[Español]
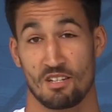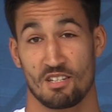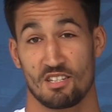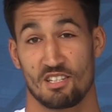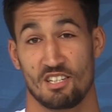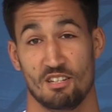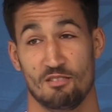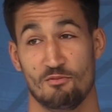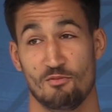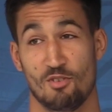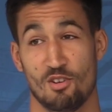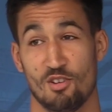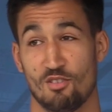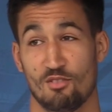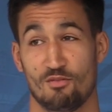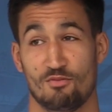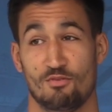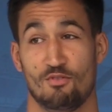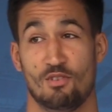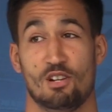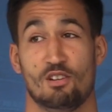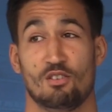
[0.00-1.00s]
Sí, bueno,
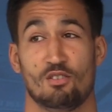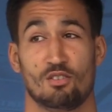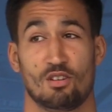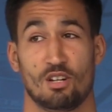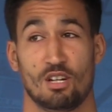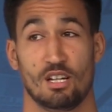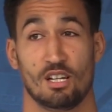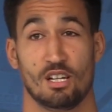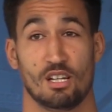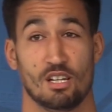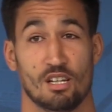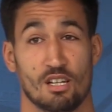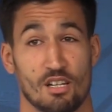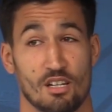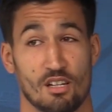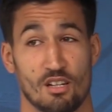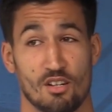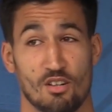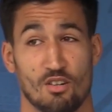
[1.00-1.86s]
fue lo que,